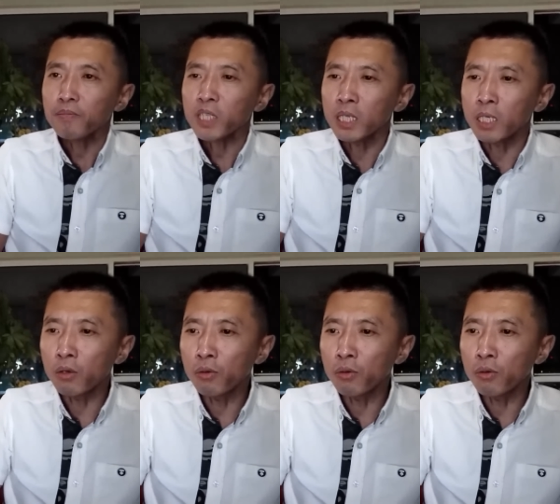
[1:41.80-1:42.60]
然后
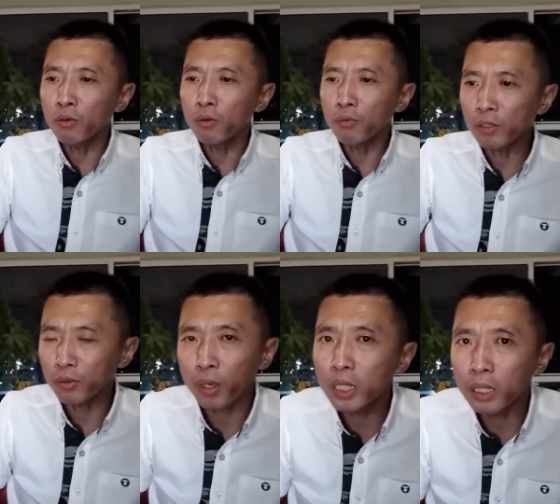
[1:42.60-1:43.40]
王小娟这
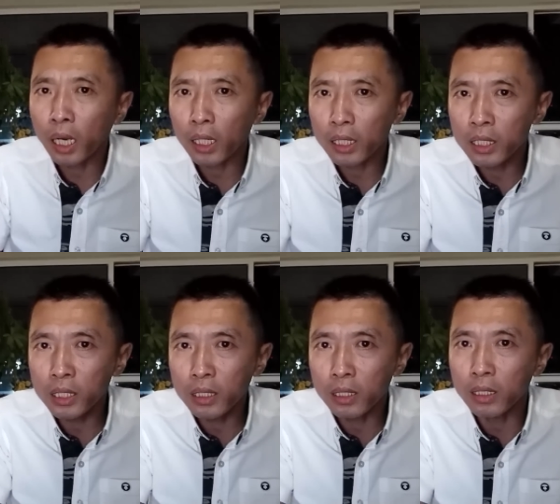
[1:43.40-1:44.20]
个人，她的
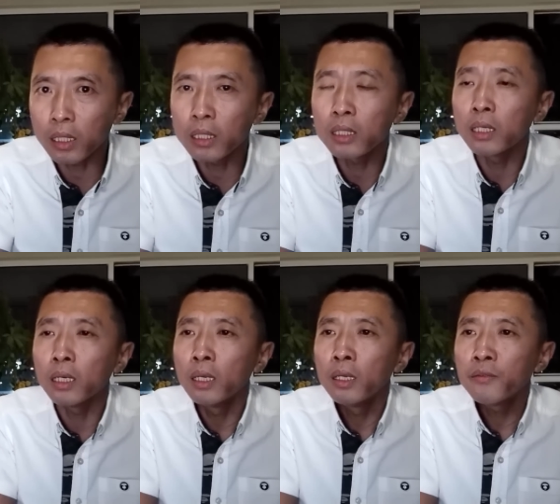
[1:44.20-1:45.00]
性格是
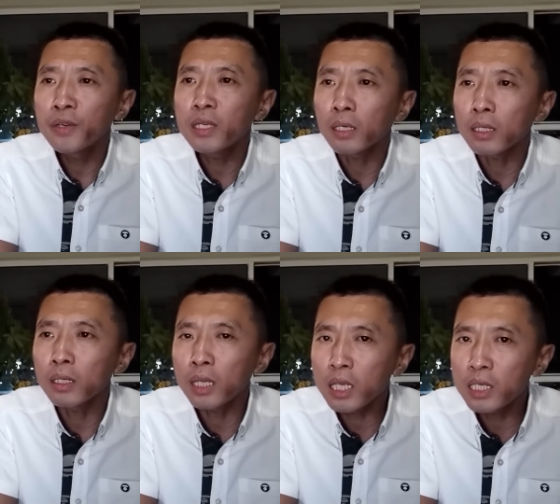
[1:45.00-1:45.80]
非常的
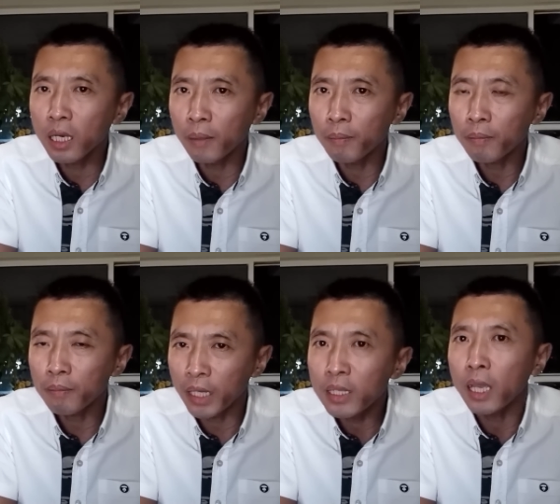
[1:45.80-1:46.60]
内向、
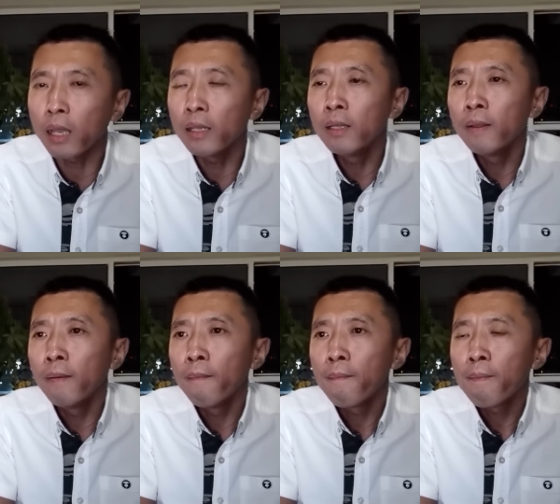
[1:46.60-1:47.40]
腼腆。
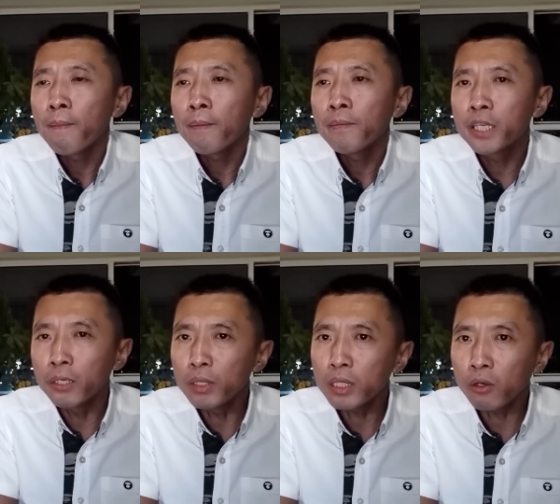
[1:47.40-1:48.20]
结
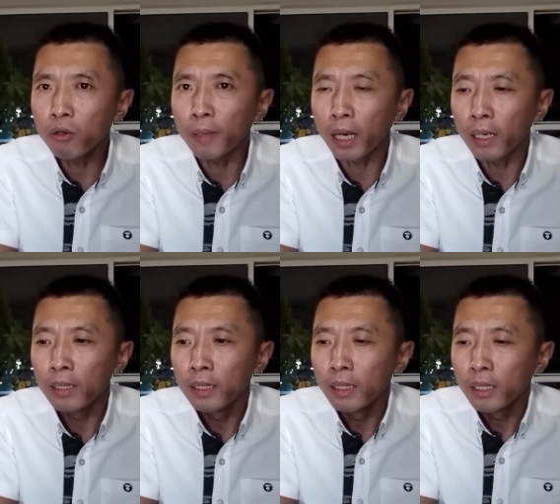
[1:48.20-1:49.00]
婚之后吧，
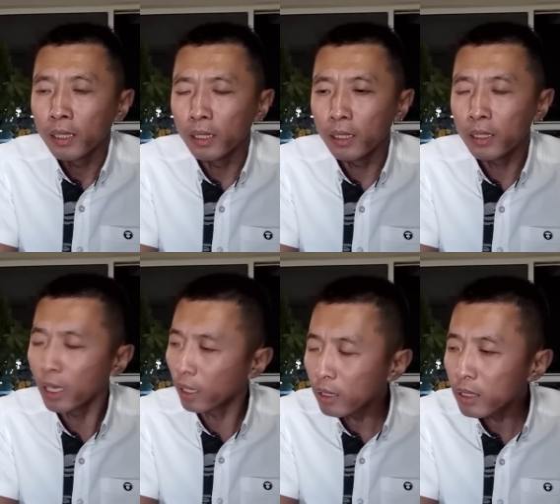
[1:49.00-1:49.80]
嗯，
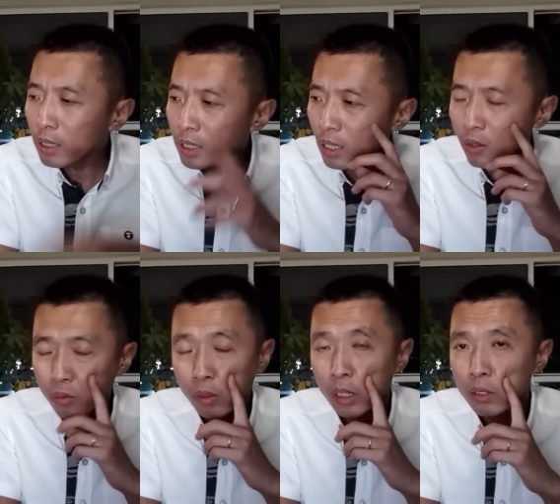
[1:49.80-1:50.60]
两个人的生
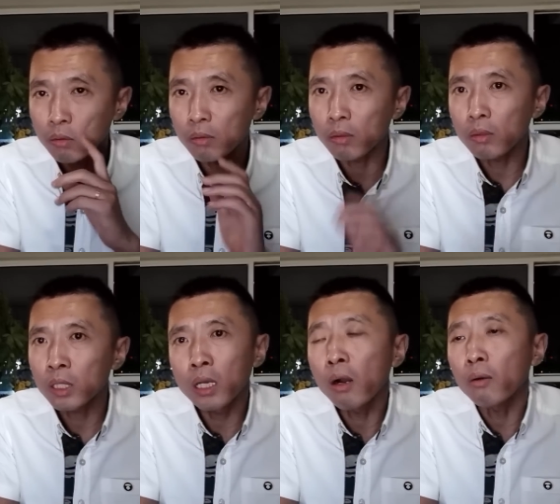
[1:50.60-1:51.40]
活就
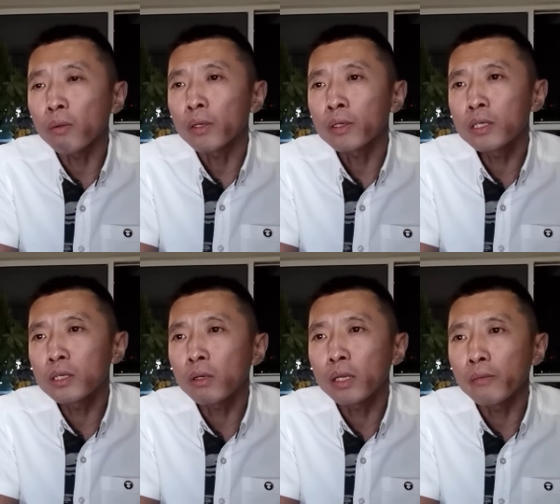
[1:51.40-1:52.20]
挺好的，至
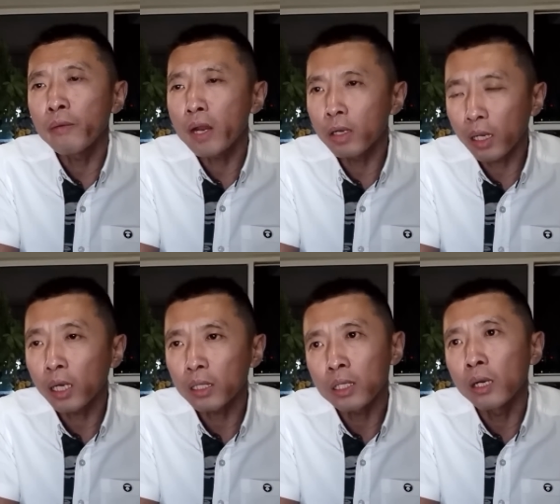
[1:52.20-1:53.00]
少给外人看
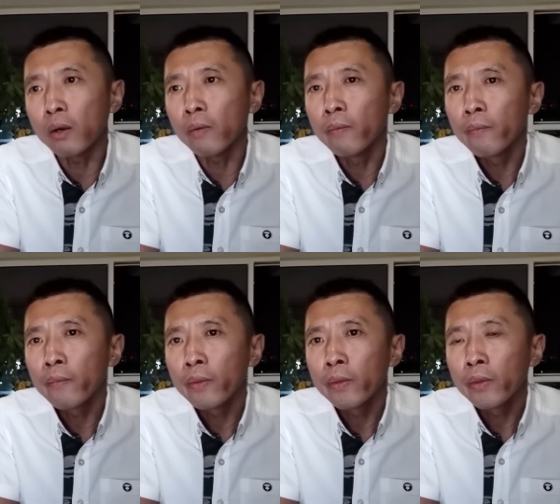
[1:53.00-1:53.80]
着挺好。
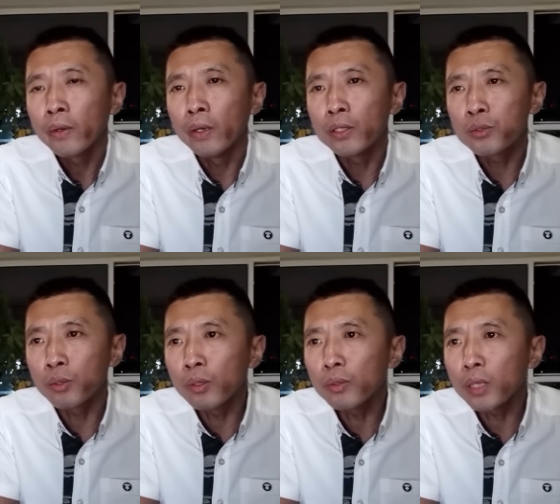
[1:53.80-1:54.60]
嗯，随
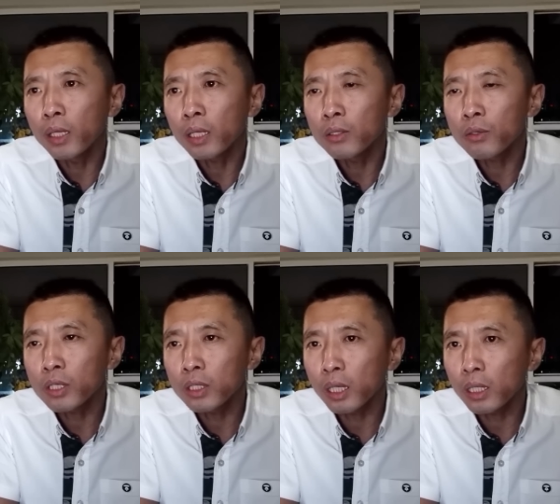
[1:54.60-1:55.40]
后呢，他就
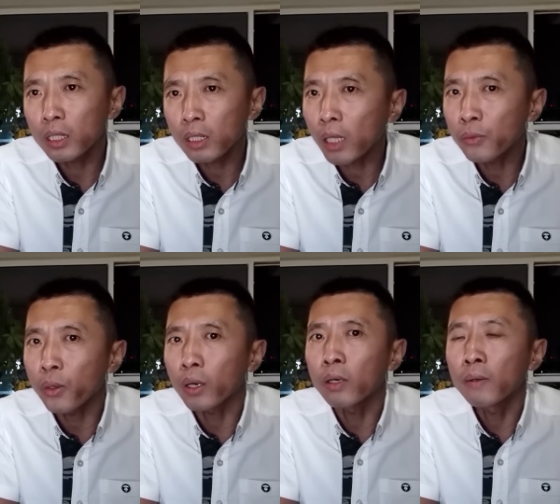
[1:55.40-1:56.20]
生下了一个大女儿。